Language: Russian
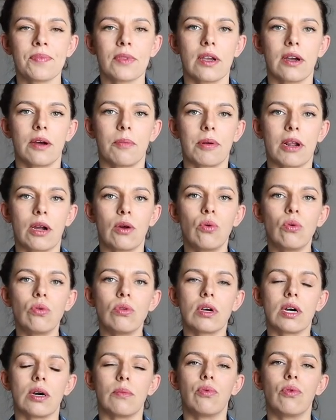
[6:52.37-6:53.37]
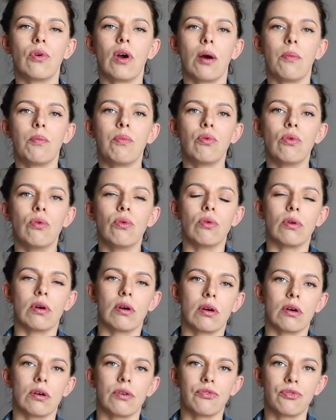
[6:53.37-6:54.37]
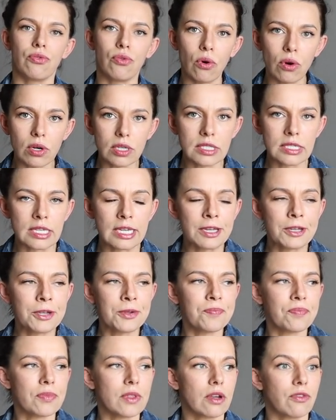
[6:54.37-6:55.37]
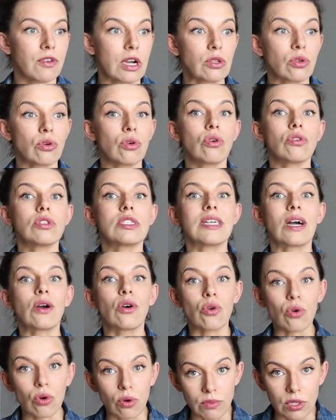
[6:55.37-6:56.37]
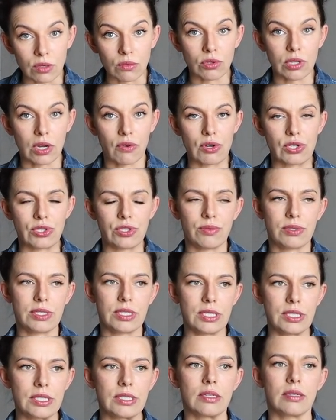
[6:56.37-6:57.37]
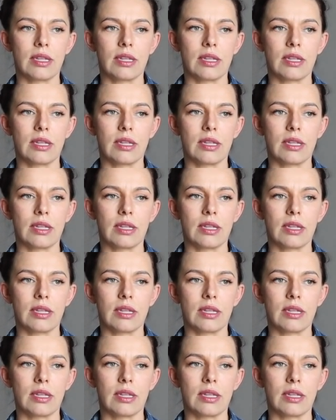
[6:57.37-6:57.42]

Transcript: э, прогулка Бугабу э, Фокс, в которых он с огромным удовольствием сидит.